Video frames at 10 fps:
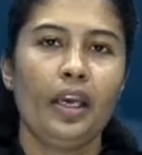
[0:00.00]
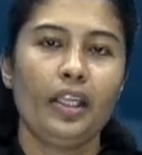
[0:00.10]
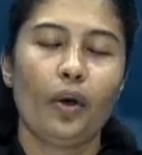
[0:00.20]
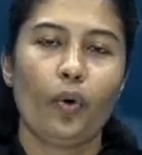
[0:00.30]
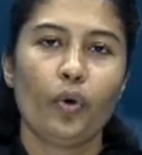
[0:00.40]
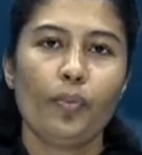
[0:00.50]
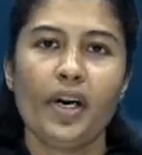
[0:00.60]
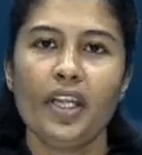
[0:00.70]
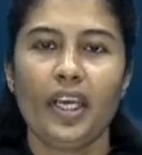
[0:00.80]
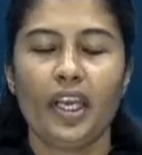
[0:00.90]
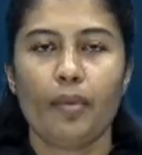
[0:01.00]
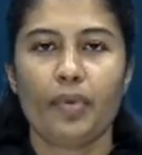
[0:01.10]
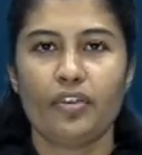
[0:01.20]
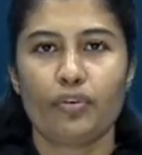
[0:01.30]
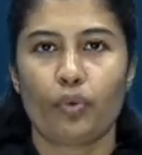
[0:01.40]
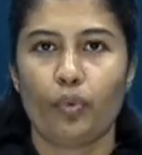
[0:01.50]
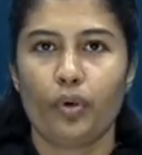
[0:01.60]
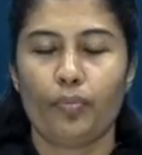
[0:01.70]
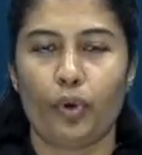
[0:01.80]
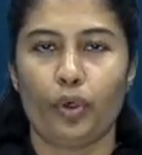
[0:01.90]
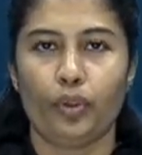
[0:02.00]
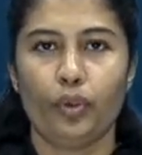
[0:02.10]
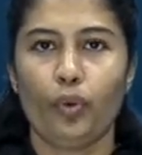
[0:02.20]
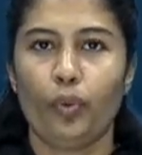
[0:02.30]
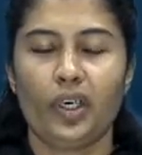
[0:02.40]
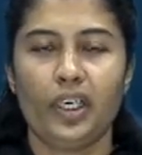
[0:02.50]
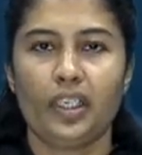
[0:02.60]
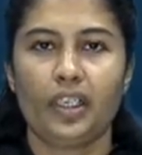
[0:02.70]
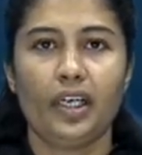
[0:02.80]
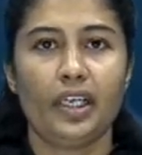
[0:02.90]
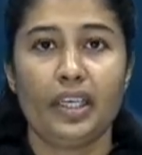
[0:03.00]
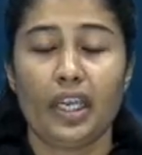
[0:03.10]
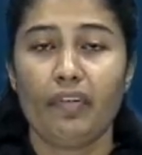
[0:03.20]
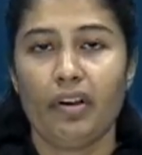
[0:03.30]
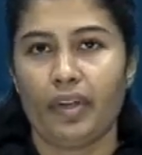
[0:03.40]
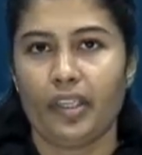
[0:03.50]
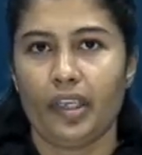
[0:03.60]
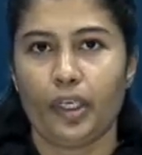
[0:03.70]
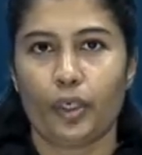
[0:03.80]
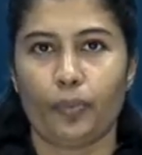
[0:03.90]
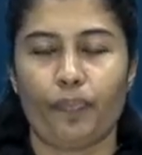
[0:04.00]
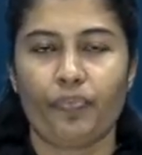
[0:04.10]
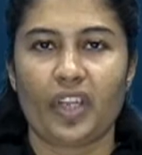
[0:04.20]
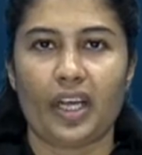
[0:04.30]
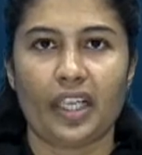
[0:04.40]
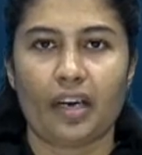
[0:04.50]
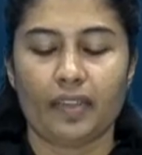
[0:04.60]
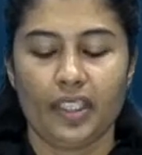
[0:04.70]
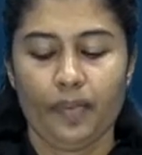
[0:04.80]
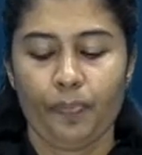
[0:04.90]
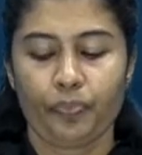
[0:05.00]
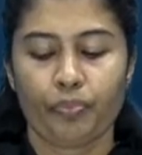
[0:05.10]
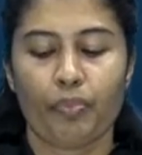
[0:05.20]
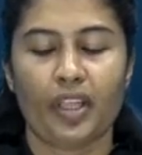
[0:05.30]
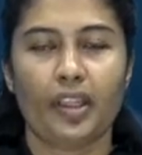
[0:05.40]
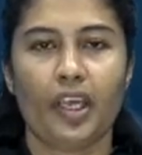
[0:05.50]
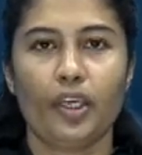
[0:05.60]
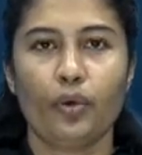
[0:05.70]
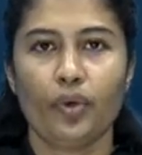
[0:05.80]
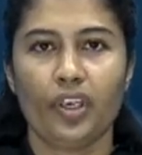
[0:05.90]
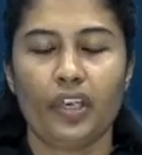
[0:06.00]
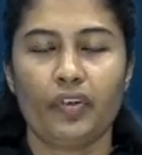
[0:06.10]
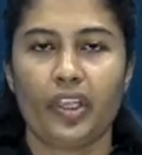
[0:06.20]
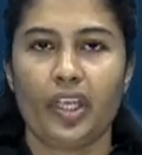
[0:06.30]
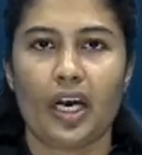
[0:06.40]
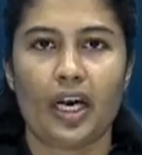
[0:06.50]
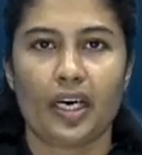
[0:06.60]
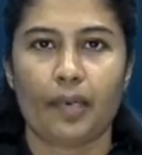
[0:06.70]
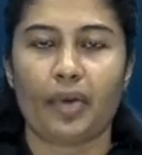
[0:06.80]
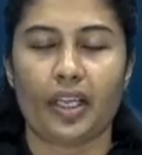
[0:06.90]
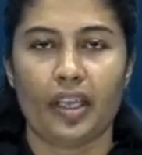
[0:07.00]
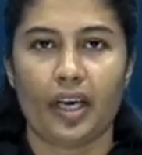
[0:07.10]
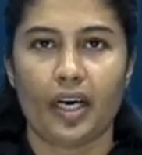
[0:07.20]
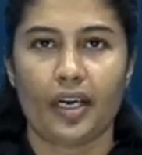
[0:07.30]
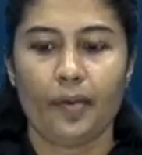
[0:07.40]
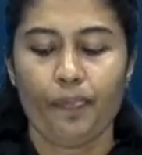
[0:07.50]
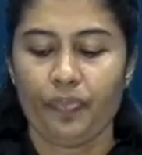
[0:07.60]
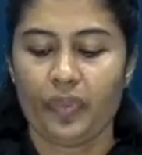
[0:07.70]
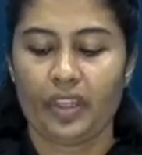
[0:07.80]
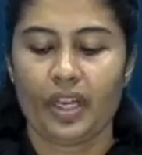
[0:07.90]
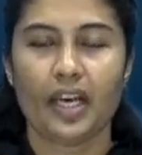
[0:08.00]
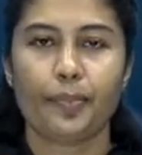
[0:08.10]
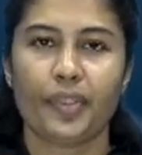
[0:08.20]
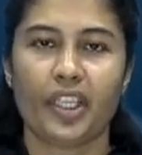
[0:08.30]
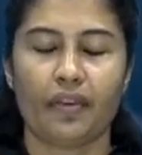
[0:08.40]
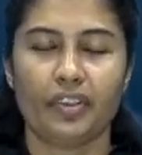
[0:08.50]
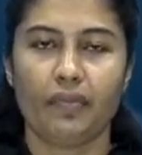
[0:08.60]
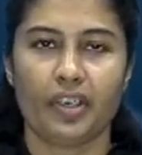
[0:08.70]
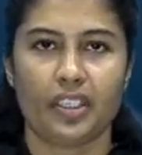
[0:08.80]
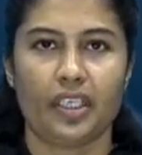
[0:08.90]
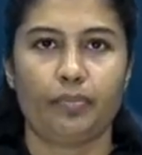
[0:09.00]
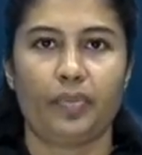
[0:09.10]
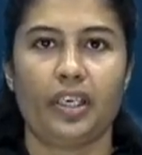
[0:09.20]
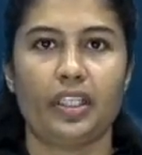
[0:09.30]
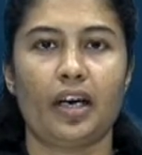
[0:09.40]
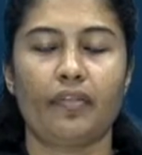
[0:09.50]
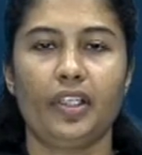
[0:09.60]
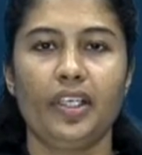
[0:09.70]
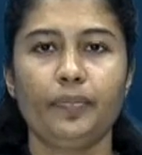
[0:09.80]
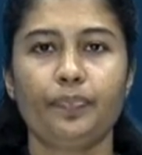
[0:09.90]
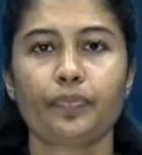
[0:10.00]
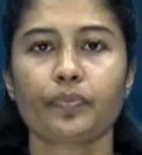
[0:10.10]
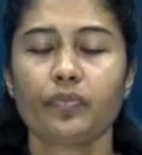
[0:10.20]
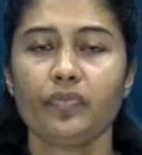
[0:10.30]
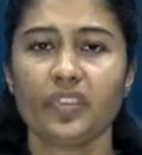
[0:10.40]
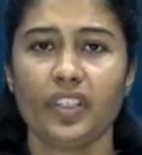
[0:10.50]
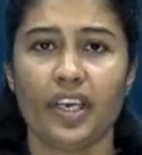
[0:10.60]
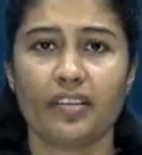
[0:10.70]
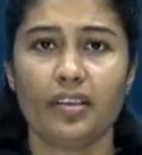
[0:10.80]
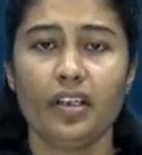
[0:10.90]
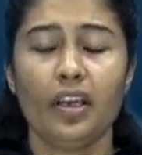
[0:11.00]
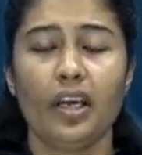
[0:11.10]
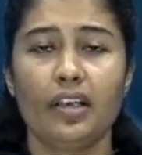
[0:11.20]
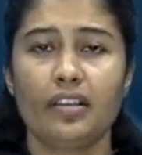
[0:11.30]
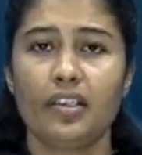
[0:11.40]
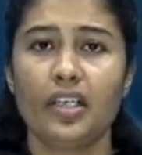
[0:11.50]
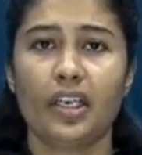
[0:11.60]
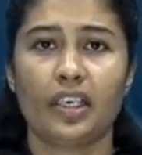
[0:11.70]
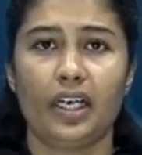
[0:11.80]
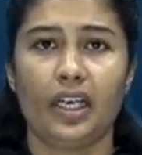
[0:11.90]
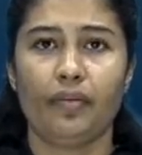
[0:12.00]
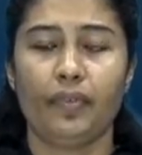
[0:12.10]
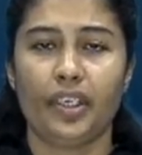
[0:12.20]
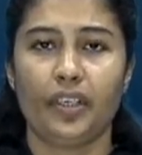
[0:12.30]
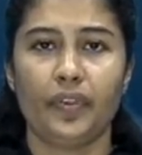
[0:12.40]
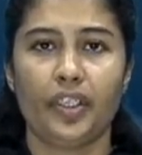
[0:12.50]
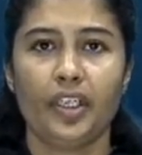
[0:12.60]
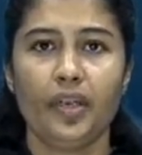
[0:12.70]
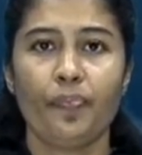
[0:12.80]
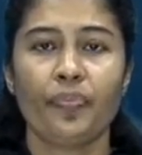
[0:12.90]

இந்த ஒரு மணி நேரம் என்று கூறும் பொழுது உங்களுக்கு நினைவில் வந்திருக்கும் அதாவது மத்தேயு இருபத்தி ஆறாம் அதிகாரம் நாற்பதாவது வசனம் அதாவது இயேசு சீடர்களை விட்டுவிட்டு